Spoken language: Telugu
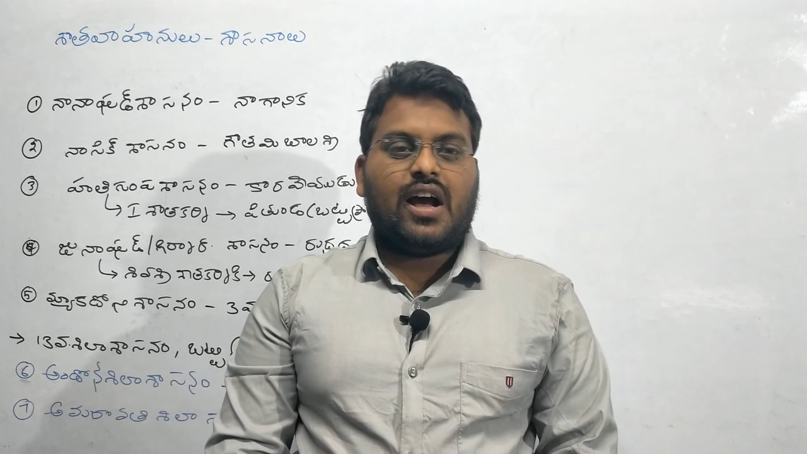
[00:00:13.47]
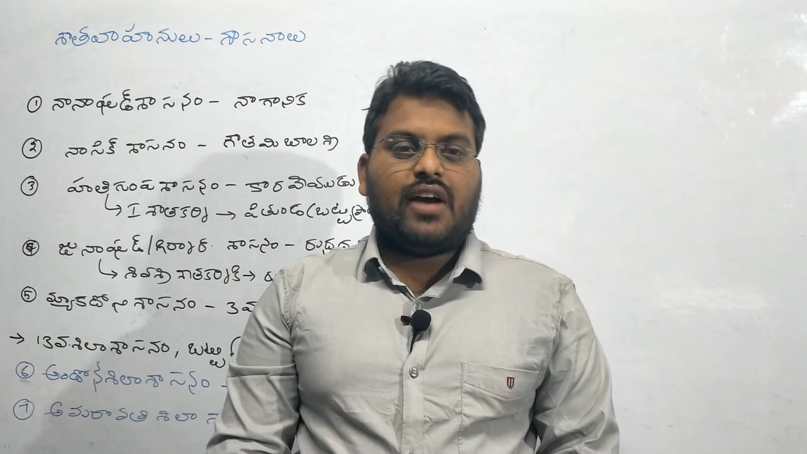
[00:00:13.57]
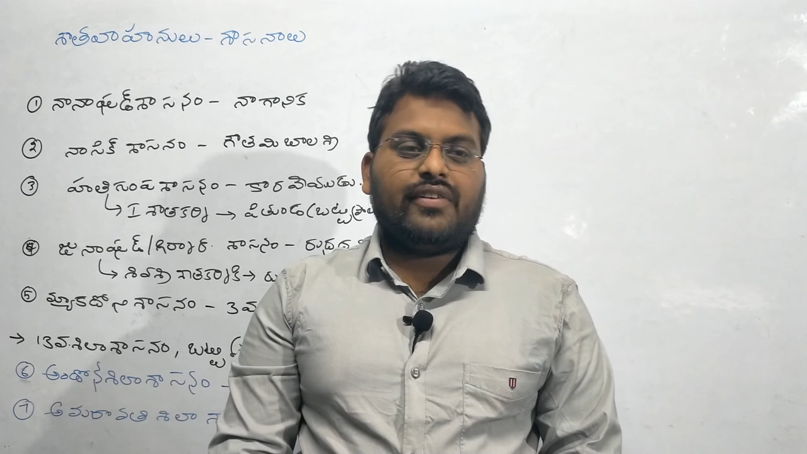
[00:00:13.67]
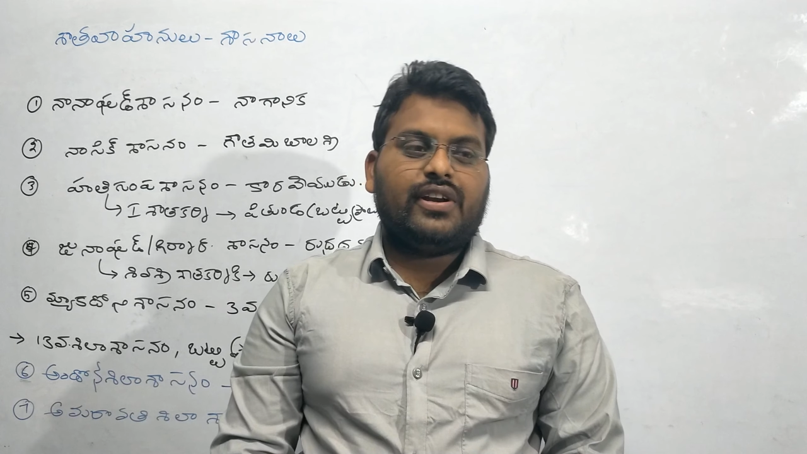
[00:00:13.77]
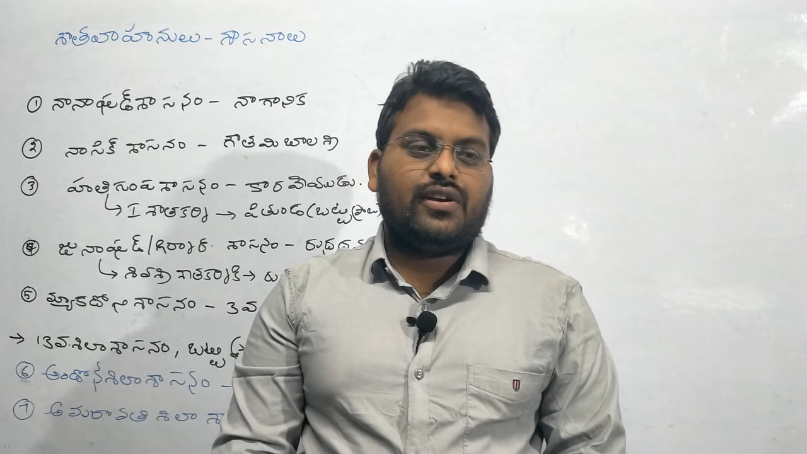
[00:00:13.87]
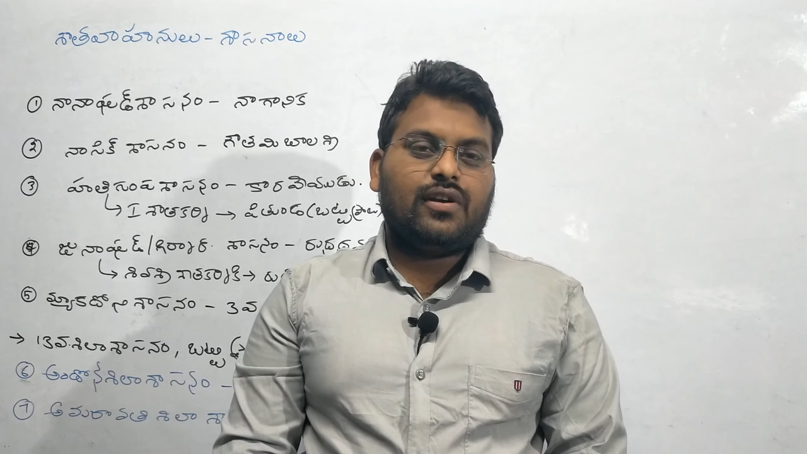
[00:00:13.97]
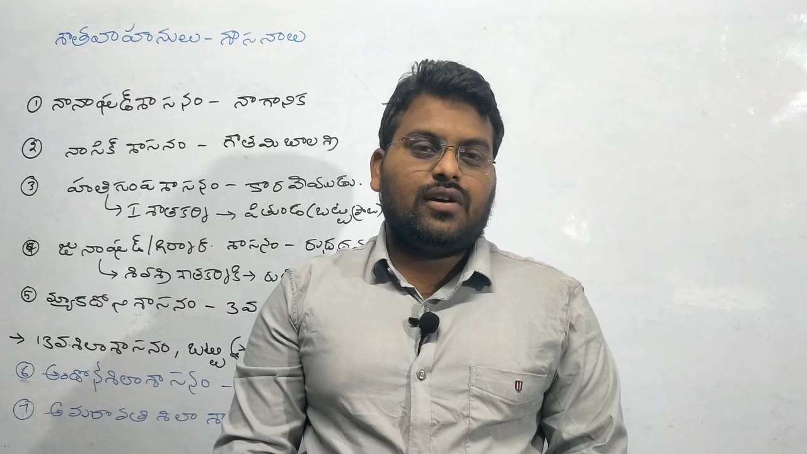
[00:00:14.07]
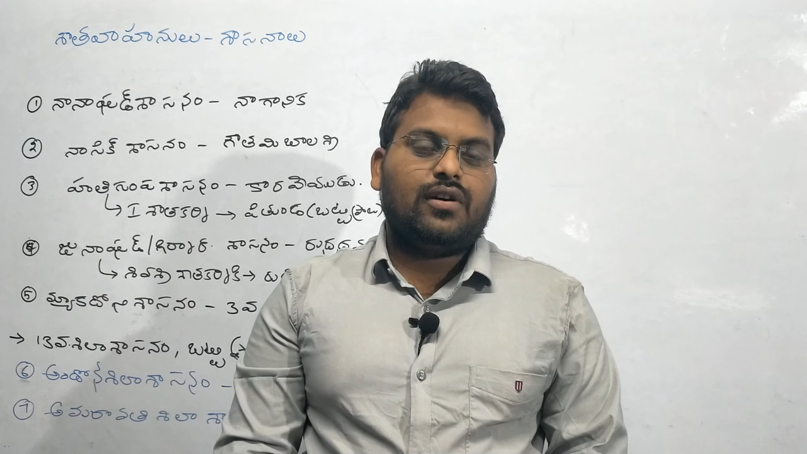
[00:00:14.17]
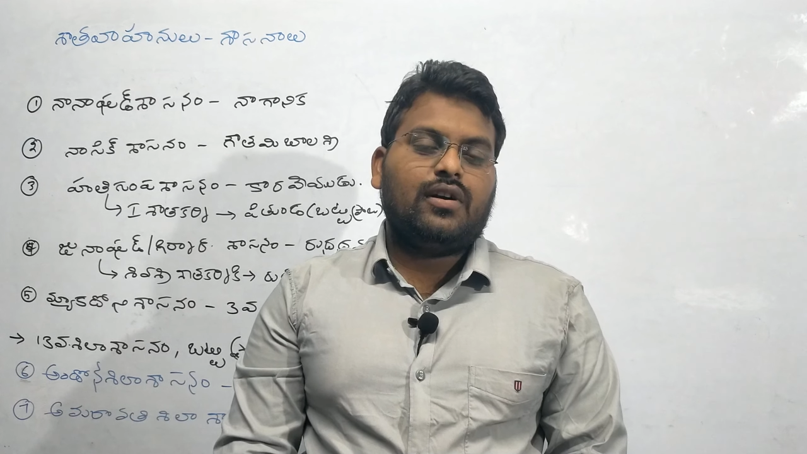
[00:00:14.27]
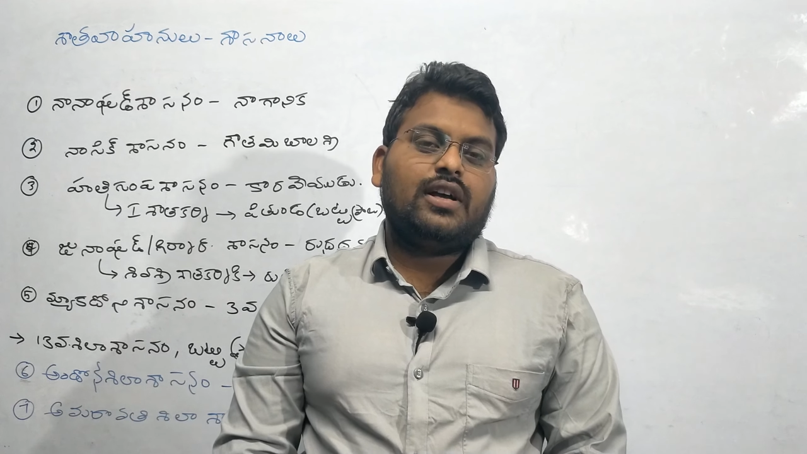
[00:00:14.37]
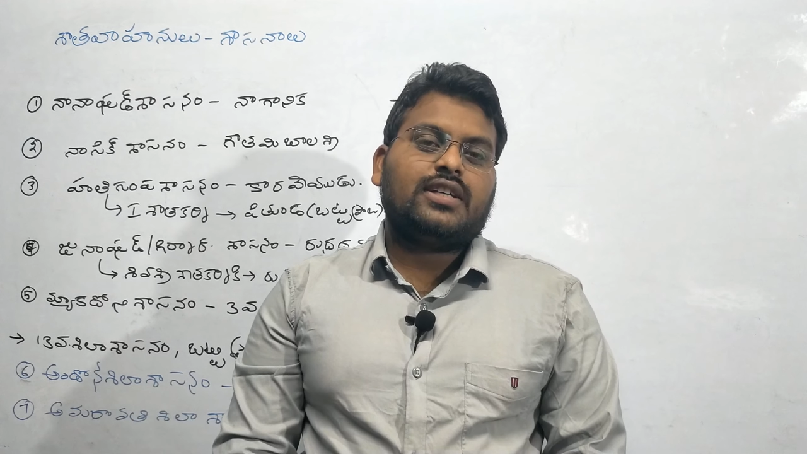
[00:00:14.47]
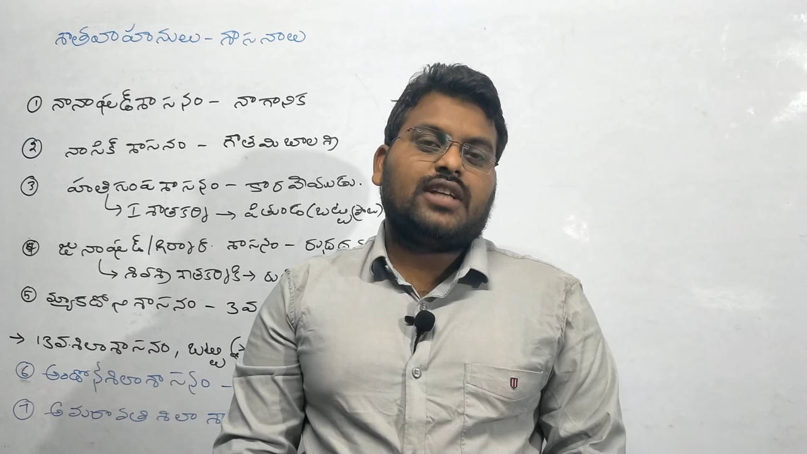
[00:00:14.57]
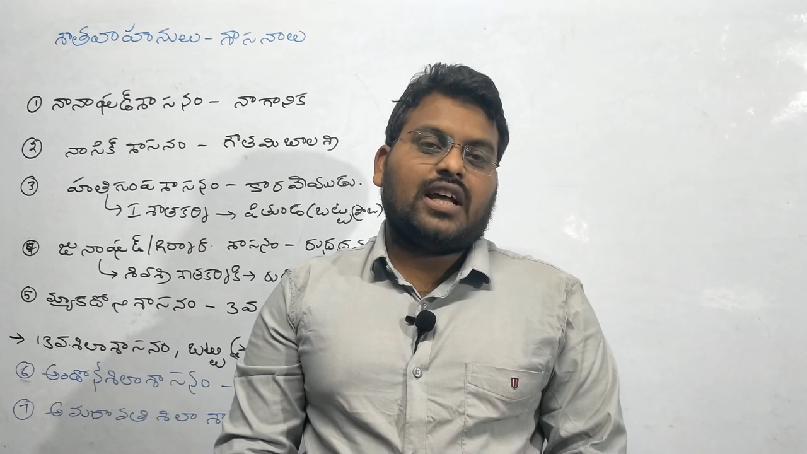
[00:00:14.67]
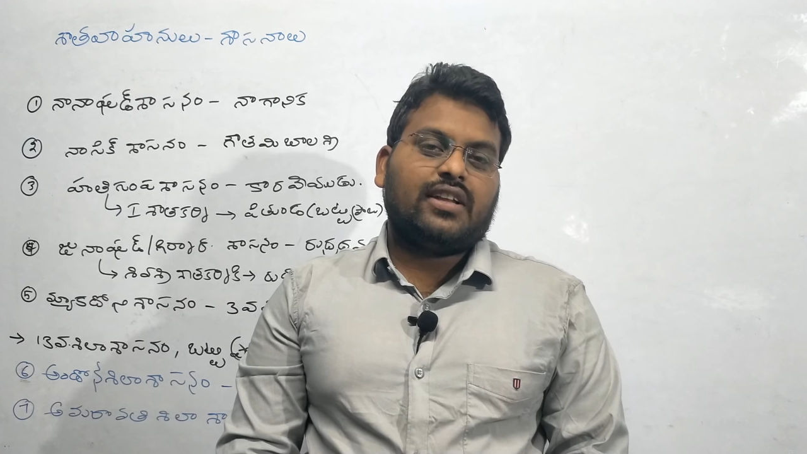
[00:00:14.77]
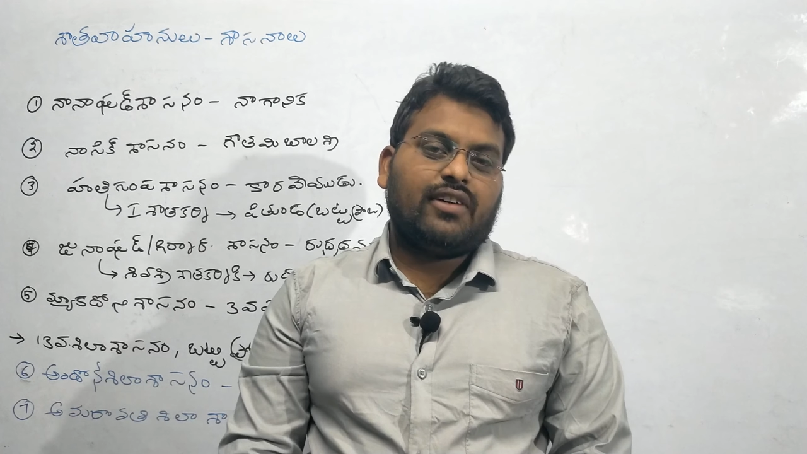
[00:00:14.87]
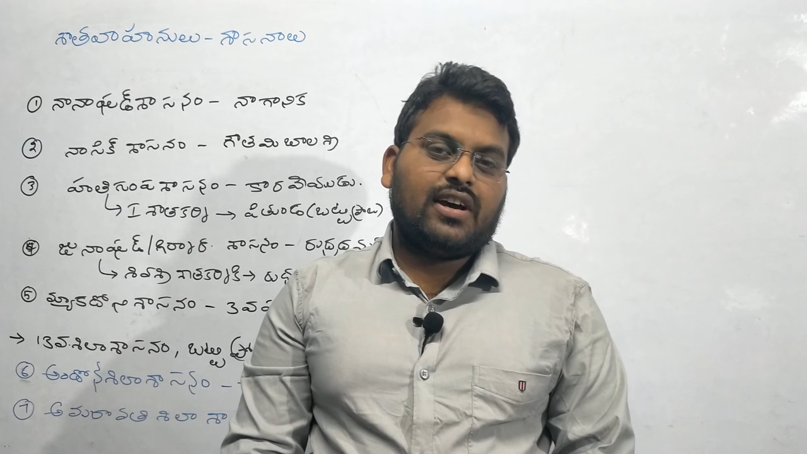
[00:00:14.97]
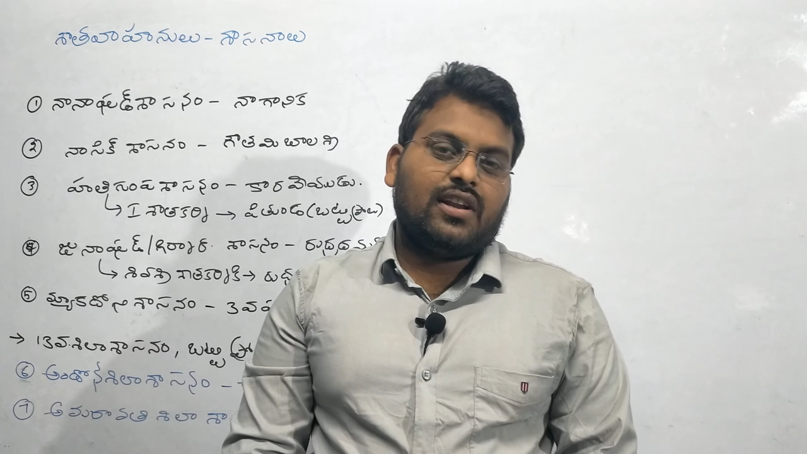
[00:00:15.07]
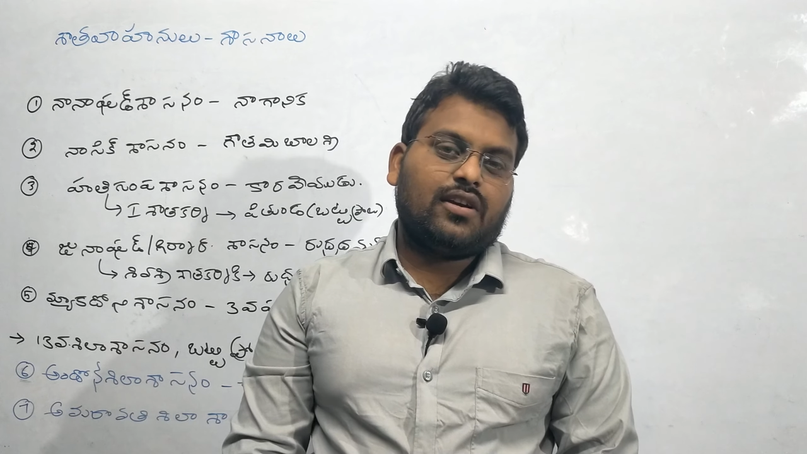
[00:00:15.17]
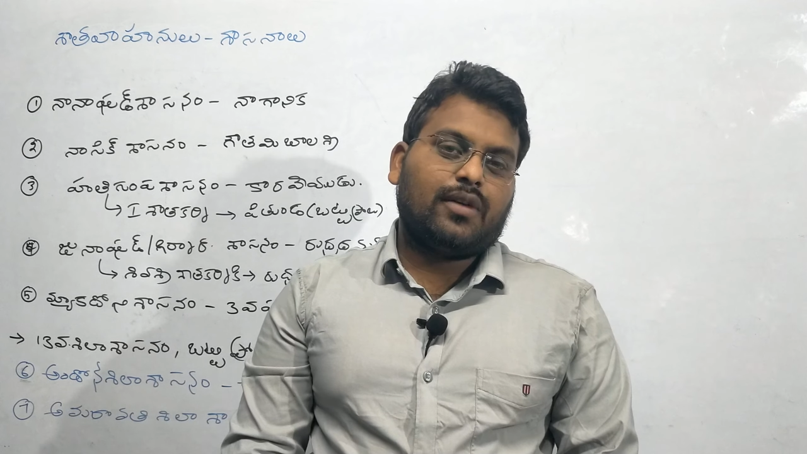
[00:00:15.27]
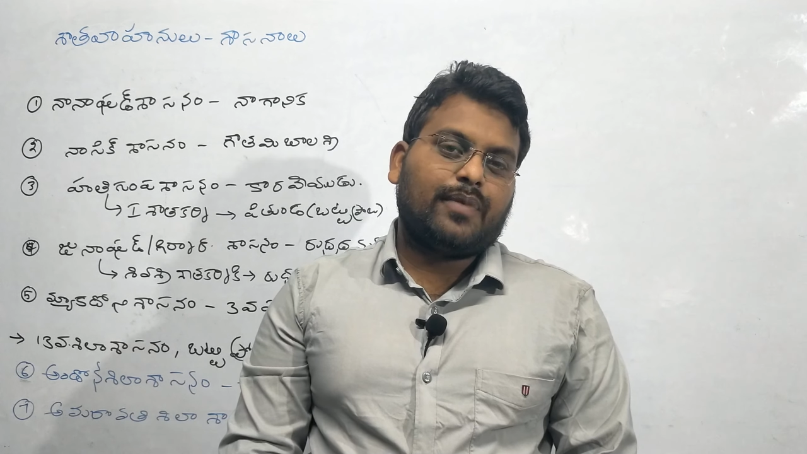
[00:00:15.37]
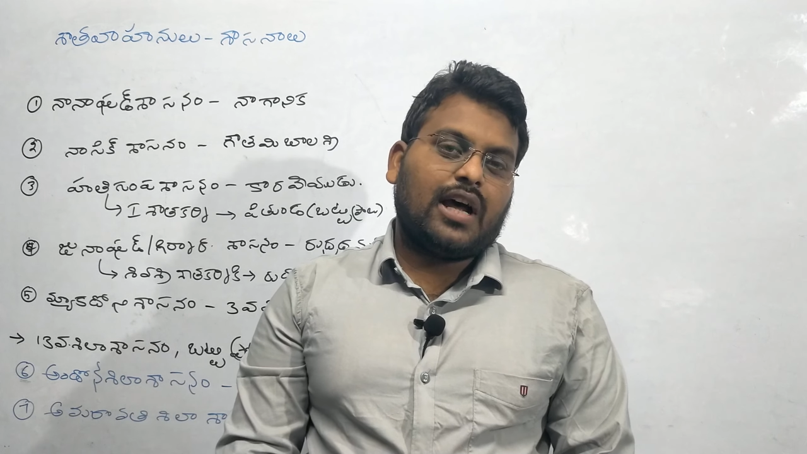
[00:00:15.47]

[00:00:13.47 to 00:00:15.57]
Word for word: ఆ వీడియోలో శాతవాహనుల యొక్క